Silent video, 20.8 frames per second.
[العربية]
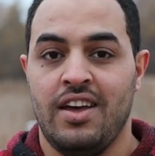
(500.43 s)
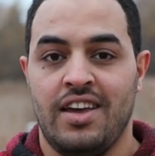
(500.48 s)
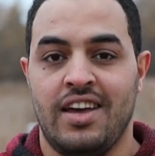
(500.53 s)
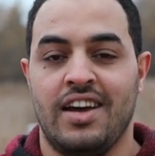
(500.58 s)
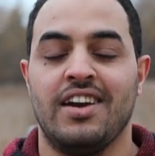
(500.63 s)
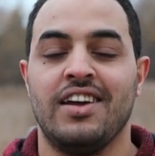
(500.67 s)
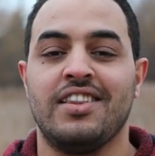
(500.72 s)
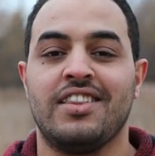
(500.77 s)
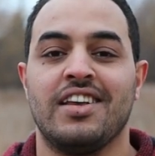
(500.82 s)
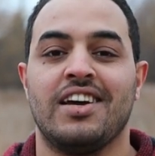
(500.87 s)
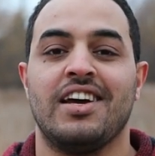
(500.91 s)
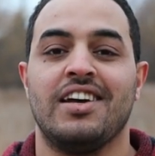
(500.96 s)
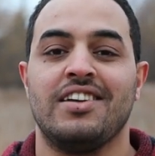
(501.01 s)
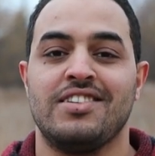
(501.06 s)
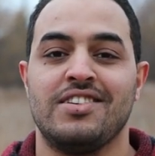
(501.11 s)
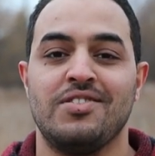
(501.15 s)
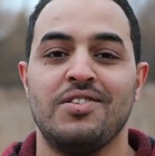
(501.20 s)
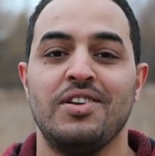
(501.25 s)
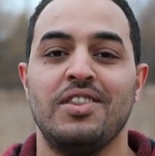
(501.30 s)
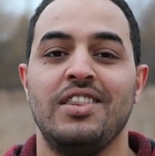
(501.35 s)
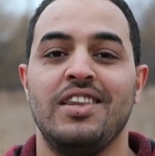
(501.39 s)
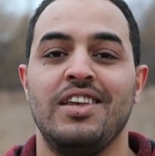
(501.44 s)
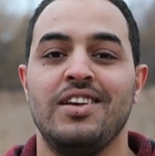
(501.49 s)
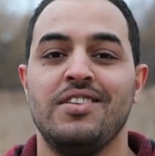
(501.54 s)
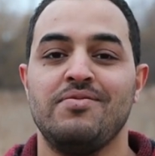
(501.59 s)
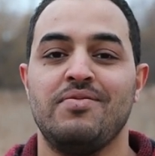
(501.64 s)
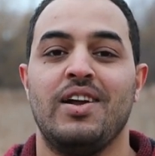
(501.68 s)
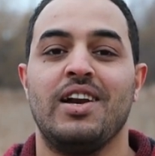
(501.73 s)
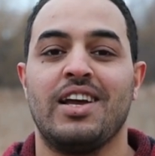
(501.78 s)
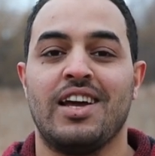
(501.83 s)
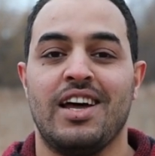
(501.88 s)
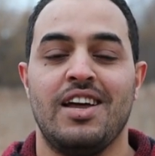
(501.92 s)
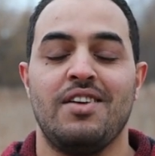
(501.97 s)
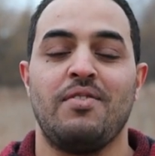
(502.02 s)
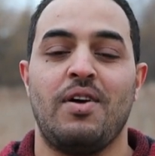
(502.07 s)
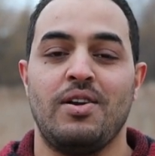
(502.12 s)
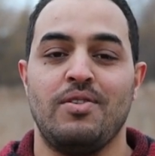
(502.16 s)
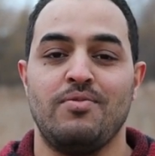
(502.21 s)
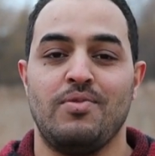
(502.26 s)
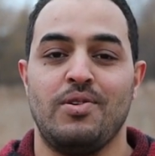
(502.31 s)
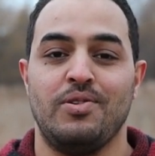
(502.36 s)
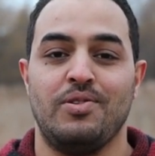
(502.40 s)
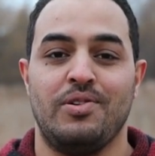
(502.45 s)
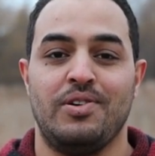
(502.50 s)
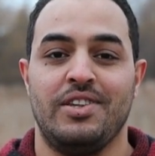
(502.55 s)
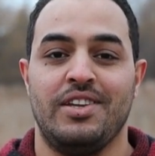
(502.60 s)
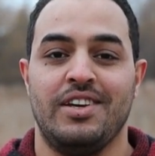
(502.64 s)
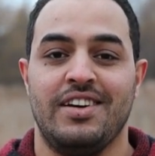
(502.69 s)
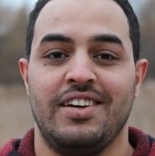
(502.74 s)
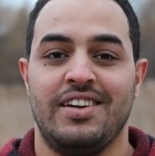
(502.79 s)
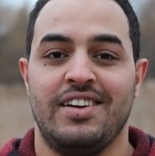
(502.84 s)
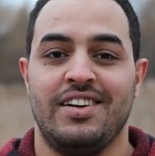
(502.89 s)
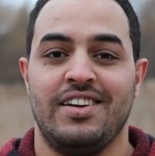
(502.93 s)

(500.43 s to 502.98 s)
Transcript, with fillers: يا ريت تزودني بالكلام عن الموضوع ده